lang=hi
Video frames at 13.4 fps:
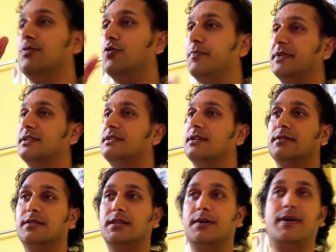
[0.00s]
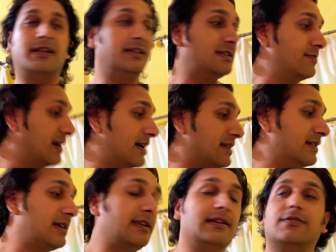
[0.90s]
ऊपर से दबाने से बाहर
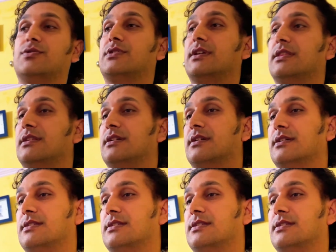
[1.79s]
निकले उसके अंदर का